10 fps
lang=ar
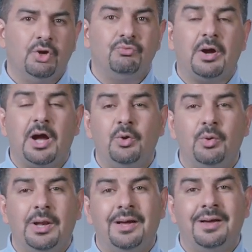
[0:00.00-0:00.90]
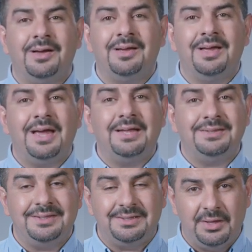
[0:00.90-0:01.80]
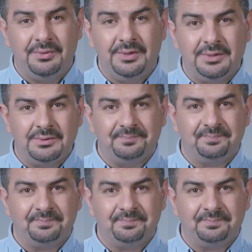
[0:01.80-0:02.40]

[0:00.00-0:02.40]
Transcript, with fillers: فقالوا لها أنت تهذين